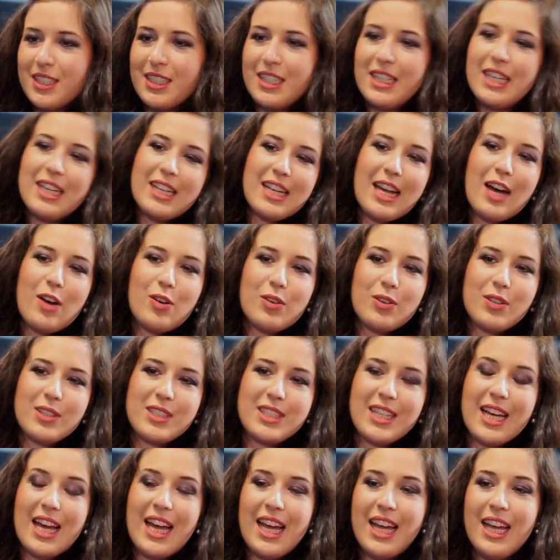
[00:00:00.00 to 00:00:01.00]
in Ihren Augen
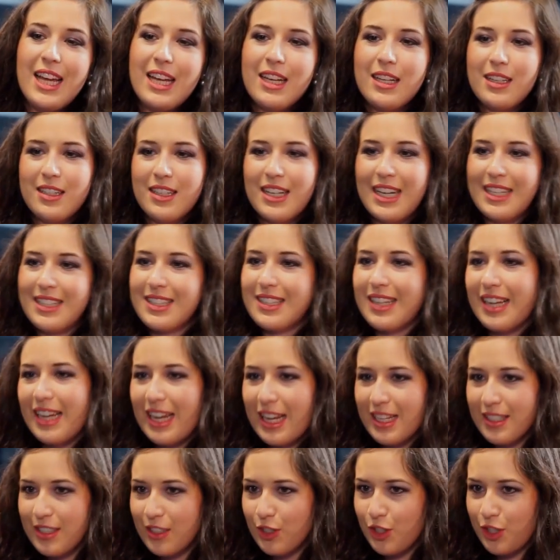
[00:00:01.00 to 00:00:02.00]
drei ganz
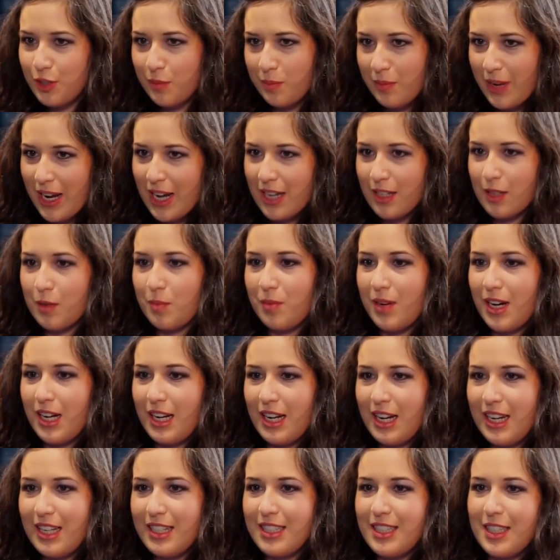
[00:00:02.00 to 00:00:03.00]
klassische
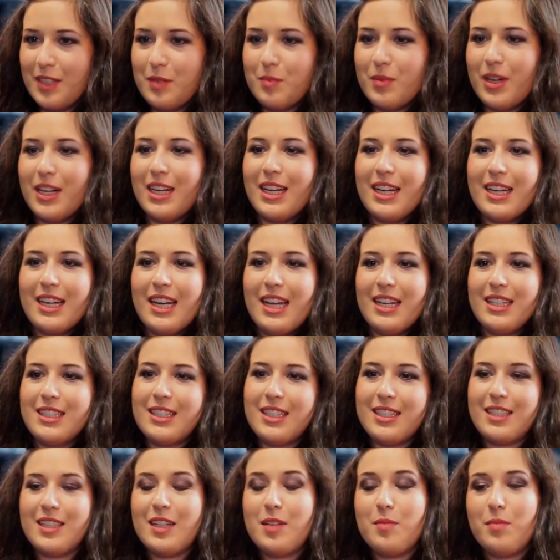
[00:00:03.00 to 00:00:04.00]
Merkmale, an denen man erkennt,
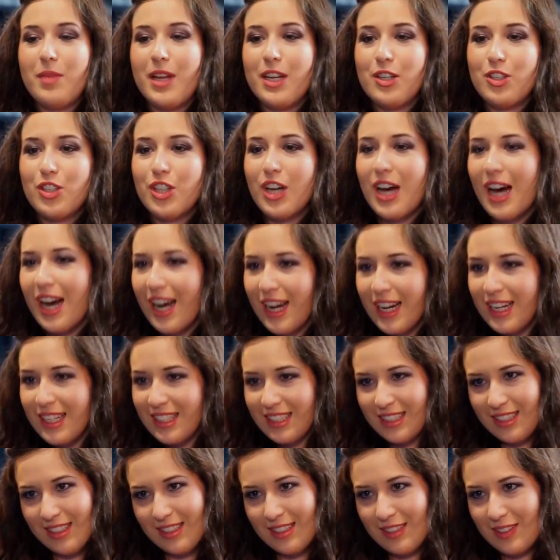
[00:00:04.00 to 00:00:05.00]
dass ein Mensch
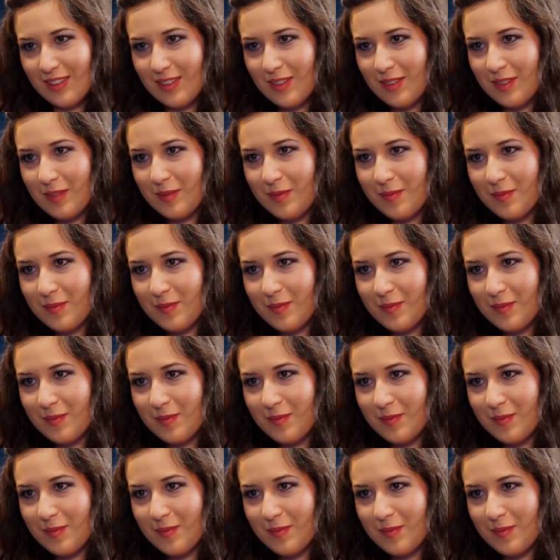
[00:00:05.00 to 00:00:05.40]
heil ist?